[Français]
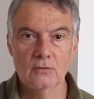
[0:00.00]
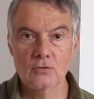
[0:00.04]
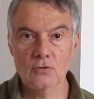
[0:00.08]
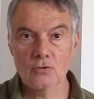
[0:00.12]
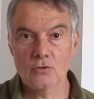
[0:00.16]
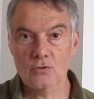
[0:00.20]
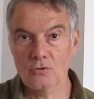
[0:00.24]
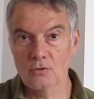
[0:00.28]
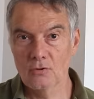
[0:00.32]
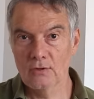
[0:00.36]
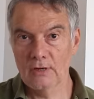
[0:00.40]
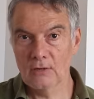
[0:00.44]

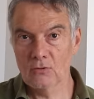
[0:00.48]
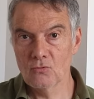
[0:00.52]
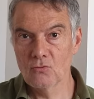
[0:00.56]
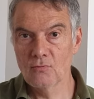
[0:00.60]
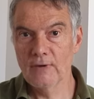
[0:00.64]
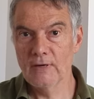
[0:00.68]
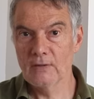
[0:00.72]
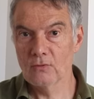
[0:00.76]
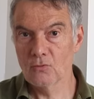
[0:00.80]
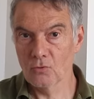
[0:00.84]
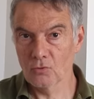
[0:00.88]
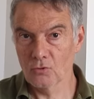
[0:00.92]
Cela nous
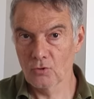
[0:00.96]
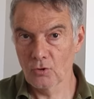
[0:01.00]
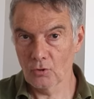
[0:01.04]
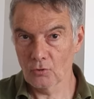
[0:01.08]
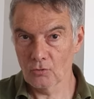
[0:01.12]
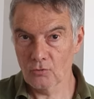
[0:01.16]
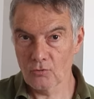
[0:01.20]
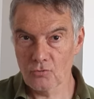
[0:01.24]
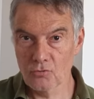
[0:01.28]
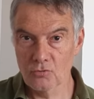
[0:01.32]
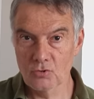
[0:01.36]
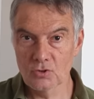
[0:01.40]
mène au cœur
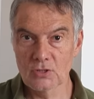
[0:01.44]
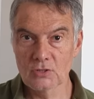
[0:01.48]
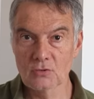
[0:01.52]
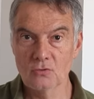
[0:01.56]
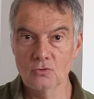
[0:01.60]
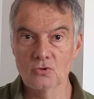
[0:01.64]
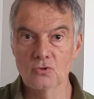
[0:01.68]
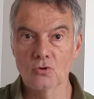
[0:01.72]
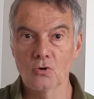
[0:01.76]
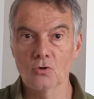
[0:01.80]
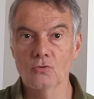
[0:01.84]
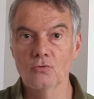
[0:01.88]
du sujet
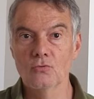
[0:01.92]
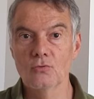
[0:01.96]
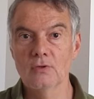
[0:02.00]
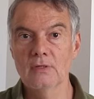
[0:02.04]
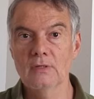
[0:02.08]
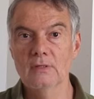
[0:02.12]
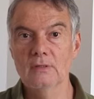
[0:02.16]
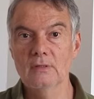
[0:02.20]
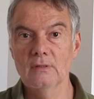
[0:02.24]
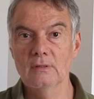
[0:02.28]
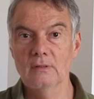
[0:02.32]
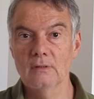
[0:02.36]

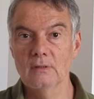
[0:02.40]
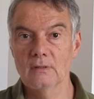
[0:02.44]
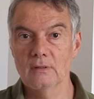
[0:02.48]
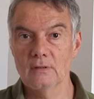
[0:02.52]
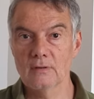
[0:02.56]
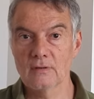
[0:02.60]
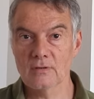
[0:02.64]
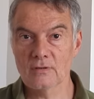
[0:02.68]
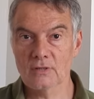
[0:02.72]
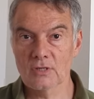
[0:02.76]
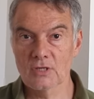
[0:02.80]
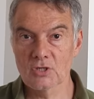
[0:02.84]
d'aujourd'hui.
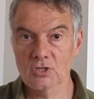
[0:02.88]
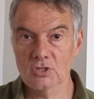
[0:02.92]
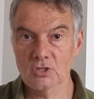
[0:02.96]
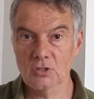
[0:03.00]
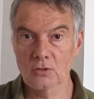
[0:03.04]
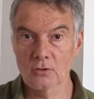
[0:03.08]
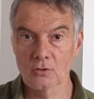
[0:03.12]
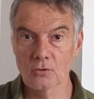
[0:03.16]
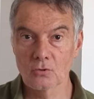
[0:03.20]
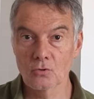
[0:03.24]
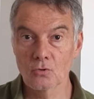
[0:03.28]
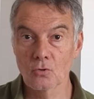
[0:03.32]
Ces
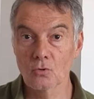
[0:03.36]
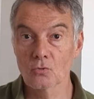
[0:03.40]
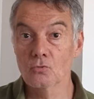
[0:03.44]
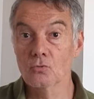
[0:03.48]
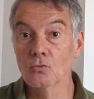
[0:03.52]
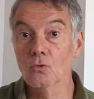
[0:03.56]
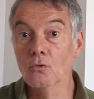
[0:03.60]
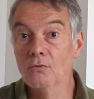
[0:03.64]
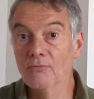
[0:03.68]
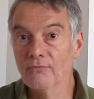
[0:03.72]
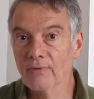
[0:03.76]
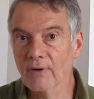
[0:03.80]
gens qu'on ne
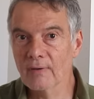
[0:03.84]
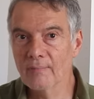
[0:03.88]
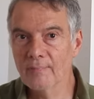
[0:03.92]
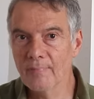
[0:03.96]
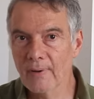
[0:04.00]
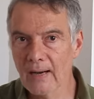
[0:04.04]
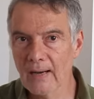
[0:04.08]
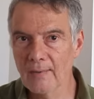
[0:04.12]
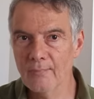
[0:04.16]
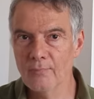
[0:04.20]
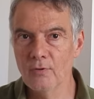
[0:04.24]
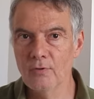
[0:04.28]
devrait
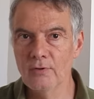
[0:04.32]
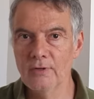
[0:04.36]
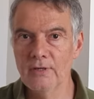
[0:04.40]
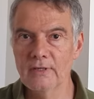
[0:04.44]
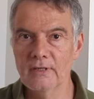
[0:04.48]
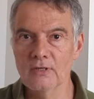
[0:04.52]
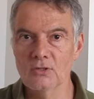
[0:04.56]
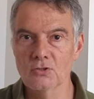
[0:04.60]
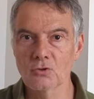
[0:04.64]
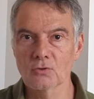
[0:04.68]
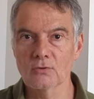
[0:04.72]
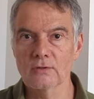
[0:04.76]
pas appeler
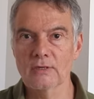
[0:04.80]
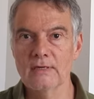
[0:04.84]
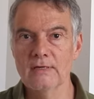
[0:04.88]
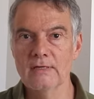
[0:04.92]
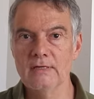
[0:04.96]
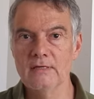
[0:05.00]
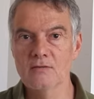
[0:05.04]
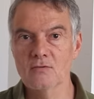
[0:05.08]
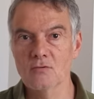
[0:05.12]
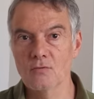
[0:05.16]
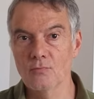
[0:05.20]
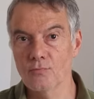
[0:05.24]
des
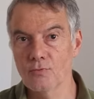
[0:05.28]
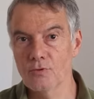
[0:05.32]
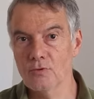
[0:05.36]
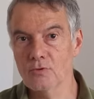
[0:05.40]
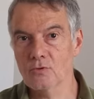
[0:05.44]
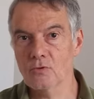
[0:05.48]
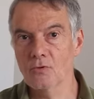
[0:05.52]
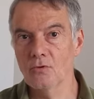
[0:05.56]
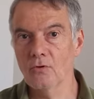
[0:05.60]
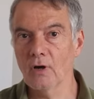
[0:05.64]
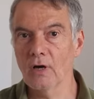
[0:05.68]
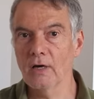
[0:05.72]
journalistes
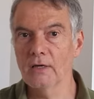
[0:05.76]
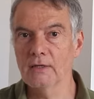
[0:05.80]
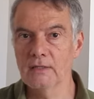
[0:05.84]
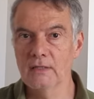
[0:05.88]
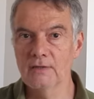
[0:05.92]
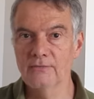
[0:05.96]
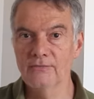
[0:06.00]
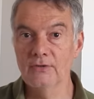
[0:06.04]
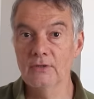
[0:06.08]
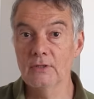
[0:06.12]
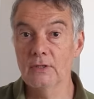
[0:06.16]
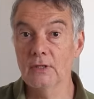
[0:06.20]
puisque leur
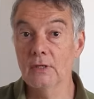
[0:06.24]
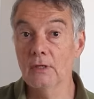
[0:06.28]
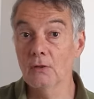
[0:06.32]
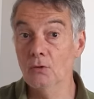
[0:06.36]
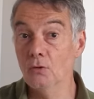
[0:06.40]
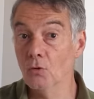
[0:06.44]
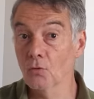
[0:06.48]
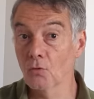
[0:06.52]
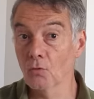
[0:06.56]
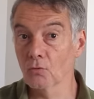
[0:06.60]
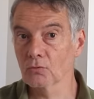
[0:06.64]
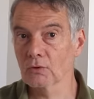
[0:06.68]
activité est
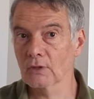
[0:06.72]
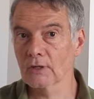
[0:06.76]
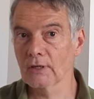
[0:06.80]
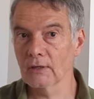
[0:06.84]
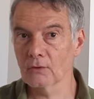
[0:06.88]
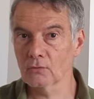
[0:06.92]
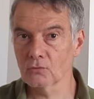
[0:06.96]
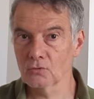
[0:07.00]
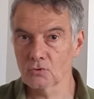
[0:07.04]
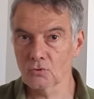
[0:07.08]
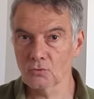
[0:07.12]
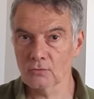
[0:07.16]
le
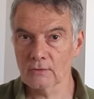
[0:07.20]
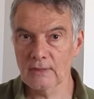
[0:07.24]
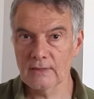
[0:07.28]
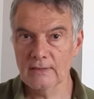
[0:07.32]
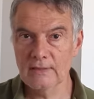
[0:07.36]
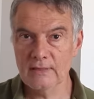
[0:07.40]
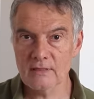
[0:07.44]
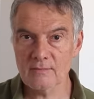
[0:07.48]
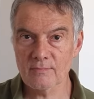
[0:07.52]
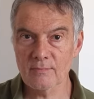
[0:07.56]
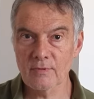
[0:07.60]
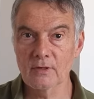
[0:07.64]
contraire du
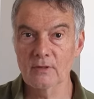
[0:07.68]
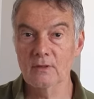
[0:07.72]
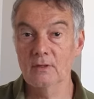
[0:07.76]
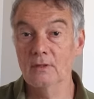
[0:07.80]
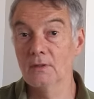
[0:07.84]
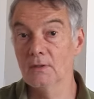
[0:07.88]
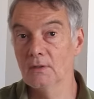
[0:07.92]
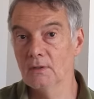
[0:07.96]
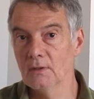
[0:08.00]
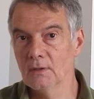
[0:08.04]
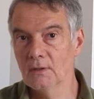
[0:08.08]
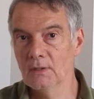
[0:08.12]
journalisme,
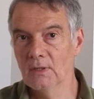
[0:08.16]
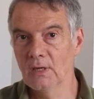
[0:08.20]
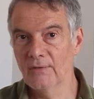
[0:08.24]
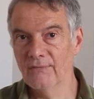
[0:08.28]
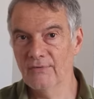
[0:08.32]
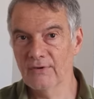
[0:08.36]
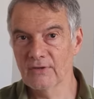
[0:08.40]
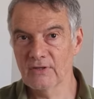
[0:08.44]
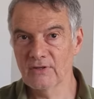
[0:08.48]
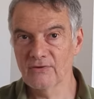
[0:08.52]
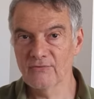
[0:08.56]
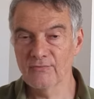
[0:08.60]

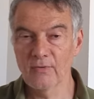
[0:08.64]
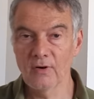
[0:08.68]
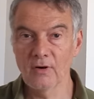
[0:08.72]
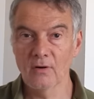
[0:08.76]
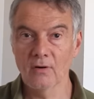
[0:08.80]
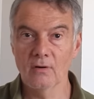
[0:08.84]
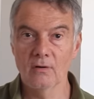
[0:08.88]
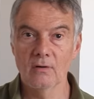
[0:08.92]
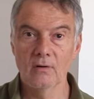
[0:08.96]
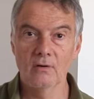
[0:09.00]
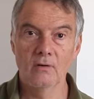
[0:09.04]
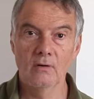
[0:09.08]

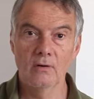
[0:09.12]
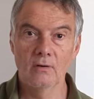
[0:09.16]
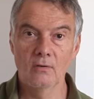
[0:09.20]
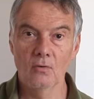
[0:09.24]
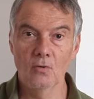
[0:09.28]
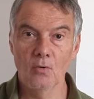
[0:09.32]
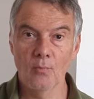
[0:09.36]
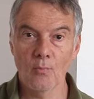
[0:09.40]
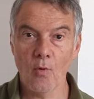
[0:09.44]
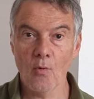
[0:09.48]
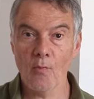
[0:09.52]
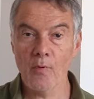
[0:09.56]
effectivement euh,
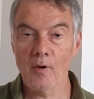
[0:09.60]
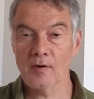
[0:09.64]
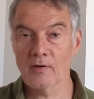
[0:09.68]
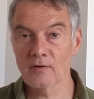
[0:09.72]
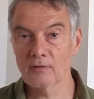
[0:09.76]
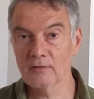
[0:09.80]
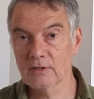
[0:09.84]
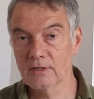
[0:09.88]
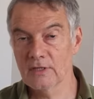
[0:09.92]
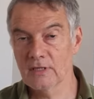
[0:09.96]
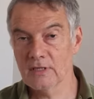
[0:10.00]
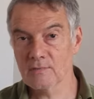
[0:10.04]
le
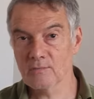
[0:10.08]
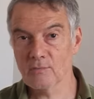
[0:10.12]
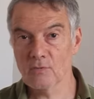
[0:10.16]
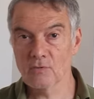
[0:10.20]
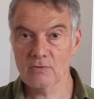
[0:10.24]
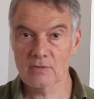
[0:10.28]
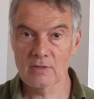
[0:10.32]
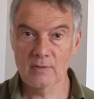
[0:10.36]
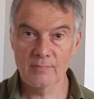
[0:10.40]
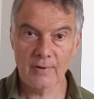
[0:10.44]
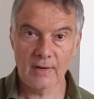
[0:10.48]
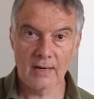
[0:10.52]
propagandisme
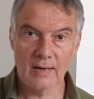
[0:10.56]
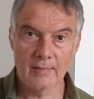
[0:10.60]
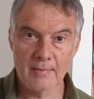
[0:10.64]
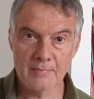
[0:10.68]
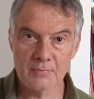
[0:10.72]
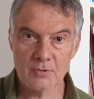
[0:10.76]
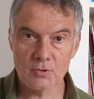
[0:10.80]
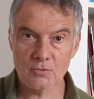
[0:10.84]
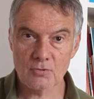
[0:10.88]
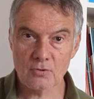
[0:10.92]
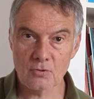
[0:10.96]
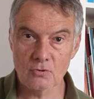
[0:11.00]
ce n'est pas la même
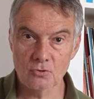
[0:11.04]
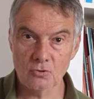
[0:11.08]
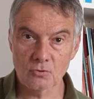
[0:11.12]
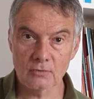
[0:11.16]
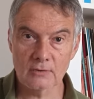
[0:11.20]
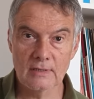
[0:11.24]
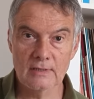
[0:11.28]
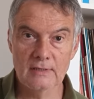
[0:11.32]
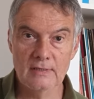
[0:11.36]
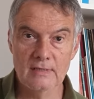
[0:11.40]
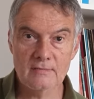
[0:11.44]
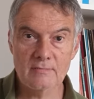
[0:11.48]
chose que le
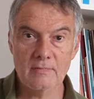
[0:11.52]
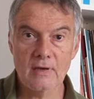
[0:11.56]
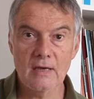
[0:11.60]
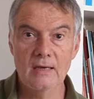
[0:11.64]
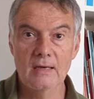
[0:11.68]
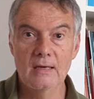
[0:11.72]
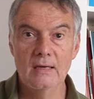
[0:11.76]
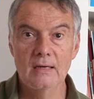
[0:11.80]
journalisme,